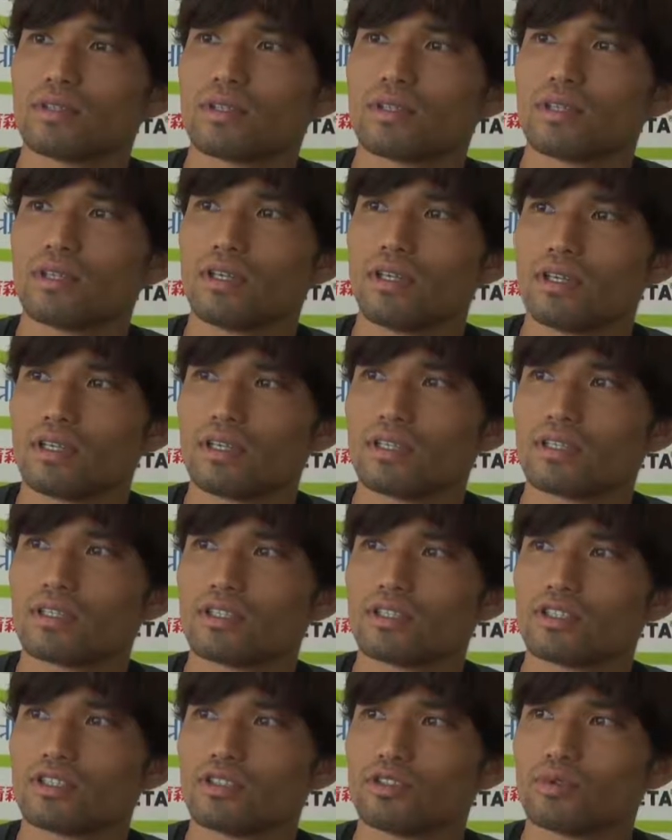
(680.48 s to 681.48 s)
に
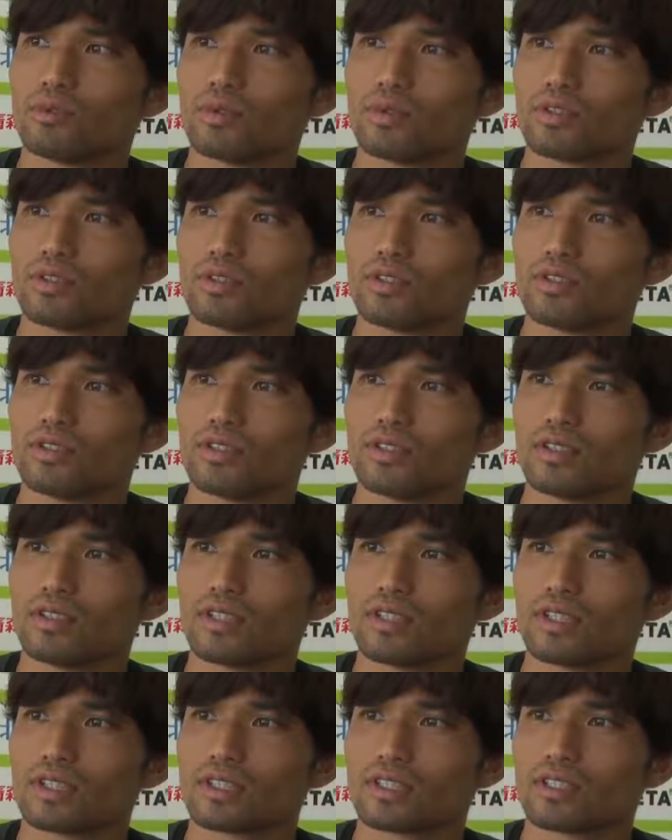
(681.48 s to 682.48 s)
注
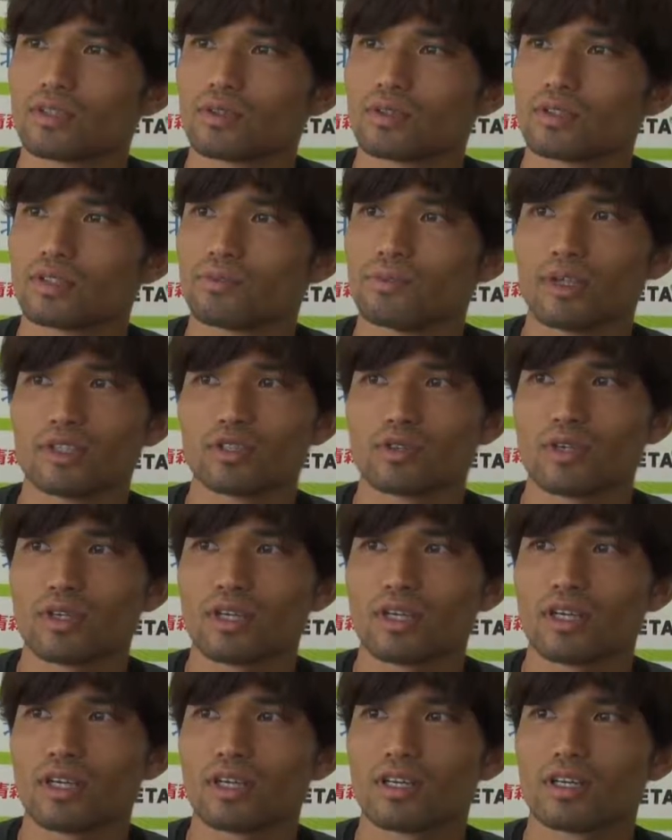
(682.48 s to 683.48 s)
目はしてほしい、まあ、そ
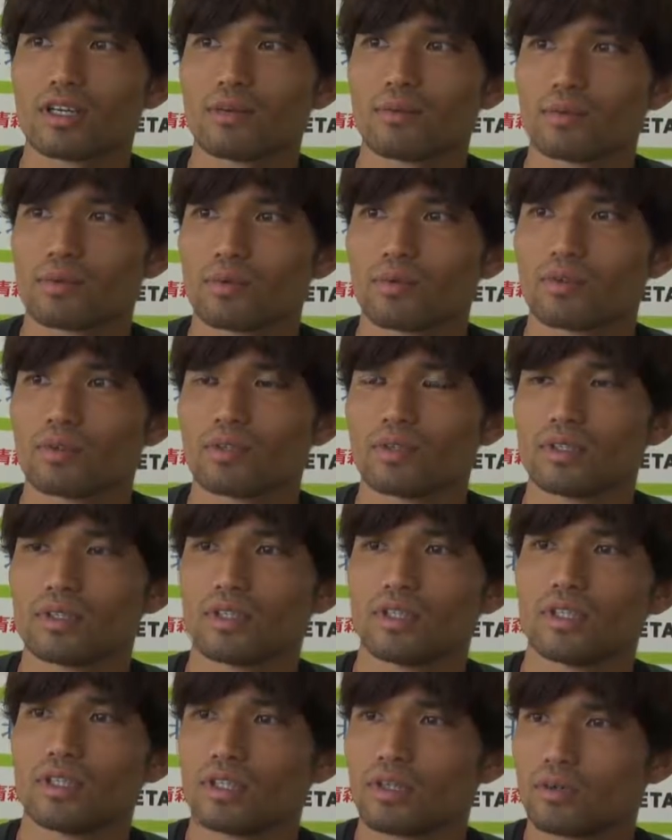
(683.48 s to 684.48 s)
れ以外でも、
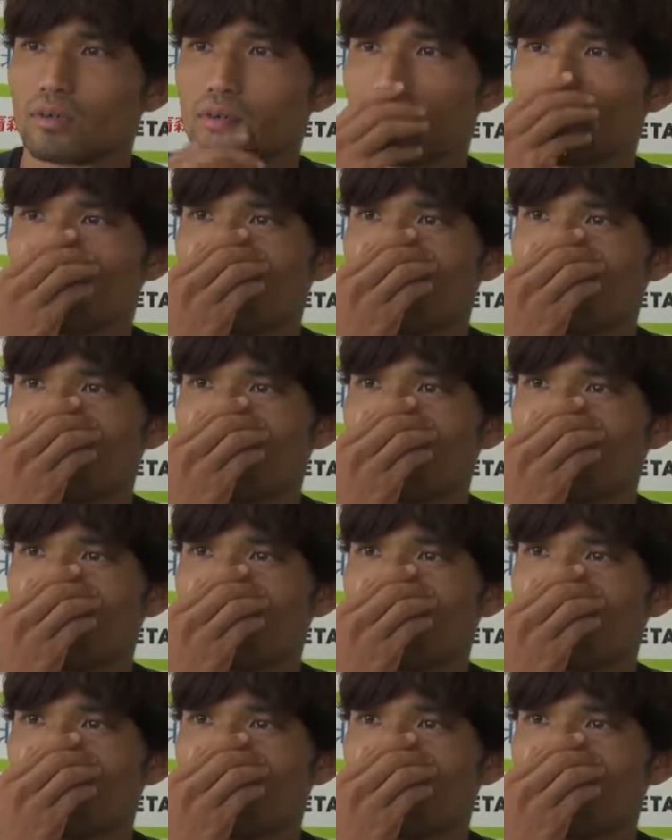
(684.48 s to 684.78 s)
ま